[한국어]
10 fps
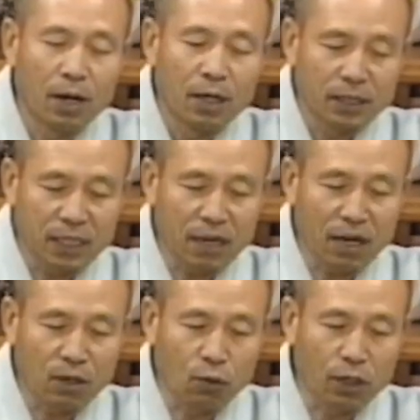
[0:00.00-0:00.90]

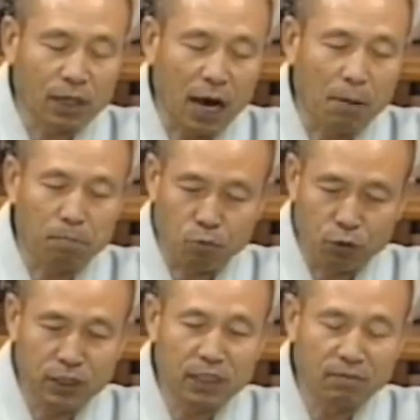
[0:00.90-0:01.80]
최상용을 다
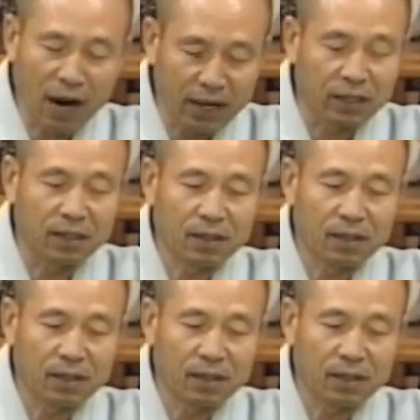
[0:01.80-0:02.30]
보이지만은